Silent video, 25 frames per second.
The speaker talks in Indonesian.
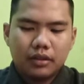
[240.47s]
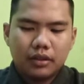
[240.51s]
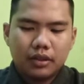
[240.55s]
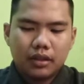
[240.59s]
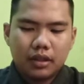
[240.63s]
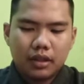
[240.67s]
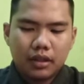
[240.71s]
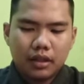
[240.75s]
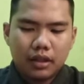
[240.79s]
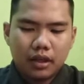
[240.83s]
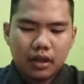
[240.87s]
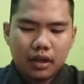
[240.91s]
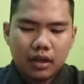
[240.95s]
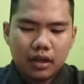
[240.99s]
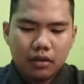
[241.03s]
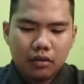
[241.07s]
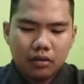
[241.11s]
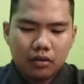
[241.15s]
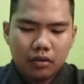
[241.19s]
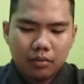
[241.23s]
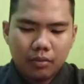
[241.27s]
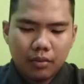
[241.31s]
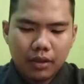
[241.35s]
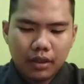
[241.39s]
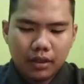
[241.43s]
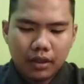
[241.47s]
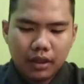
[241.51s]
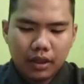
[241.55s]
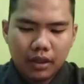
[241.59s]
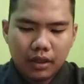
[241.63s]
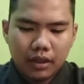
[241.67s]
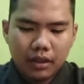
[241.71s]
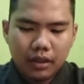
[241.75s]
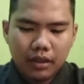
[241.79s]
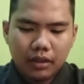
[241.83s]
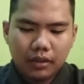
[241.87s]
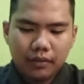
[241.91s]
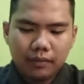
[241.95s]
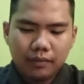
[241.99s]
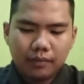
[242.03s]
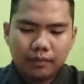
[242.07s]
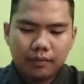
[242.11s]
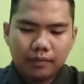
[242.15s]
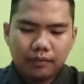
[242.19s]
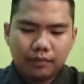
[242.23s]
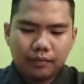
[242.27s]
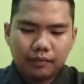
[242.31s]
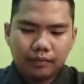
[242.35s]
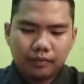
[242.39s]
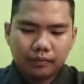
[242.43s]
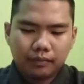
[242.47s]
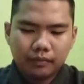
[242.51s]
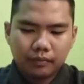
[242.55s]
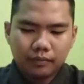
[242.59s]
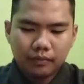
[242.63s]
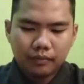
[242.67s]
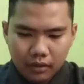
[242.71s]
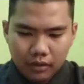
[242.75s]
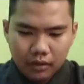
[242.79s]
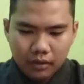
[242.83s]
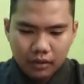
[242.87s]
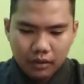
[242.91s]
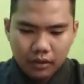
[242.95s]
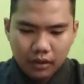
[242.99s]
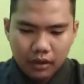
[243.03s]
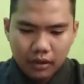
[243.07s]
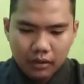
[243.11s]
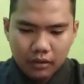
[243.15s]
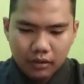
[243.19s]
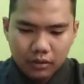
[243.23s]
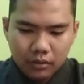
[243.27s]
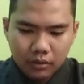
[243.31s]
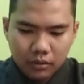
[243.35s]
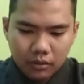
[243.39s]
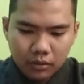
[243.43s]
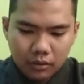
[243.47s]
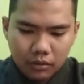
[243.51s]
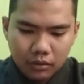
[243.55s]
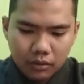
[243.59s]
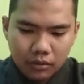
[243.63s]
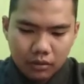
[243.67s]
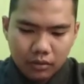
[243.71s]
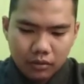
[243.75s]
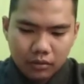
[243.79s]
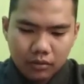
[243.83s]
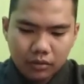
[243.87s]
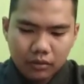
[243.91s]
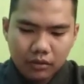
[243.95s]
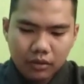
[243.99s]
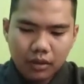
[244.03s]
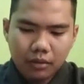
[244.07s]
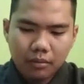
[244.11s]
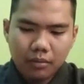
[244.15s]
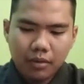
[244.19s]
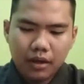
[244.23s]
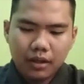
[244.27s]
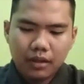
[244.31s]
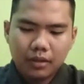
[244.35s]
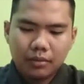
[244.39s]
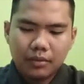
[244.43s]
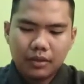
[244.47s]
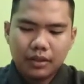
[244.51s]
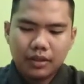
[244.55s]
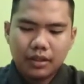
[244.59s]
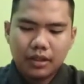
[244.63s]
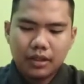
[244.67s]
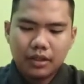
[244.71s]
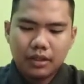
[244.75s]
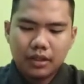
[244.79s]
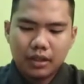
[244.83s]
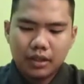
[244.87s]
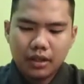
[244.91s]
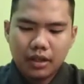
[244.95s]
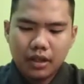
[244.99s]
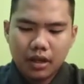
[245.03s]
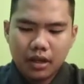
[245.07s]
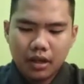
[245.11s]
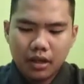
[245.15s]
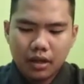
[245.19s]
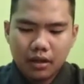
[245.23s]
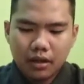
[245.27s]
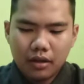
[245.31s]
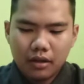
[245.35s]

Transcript: sedekah non materi yaitu terbagi menjadi tiga.